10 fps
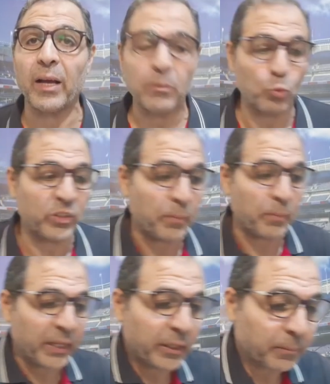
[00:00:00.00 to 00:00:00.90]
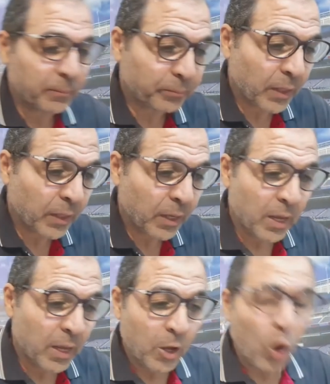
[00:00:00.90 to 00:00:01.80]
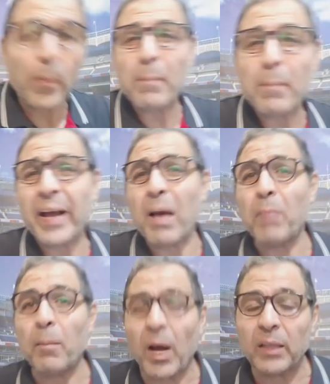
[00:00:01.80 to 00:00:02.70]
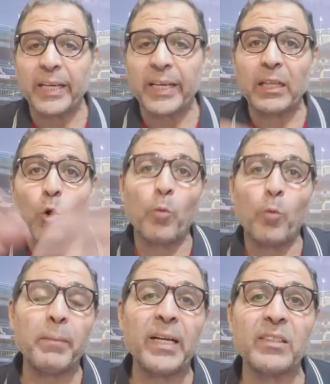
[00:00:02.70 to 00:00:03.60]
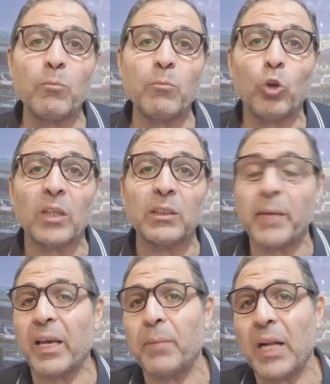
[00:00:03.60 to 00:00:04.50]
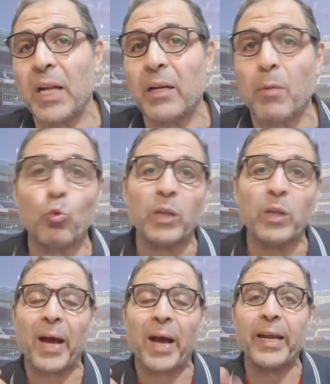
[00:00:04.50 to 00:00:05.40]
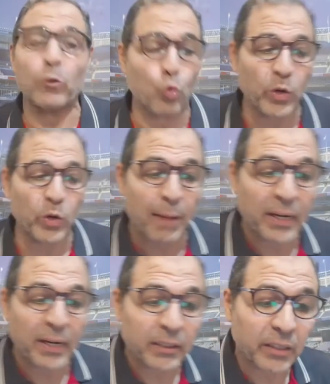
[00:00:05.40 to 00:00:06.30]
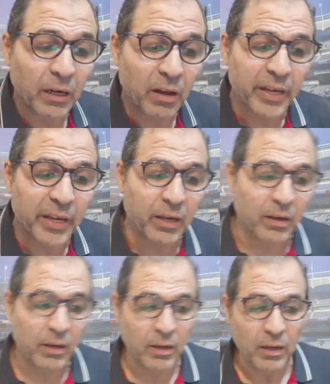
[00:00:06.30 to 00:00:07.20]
موسمين عقبال ما نجمع بعض كده وعقبال ما الناس المحترمه الجميله اللي موجوده معايا تكون عملت اللايك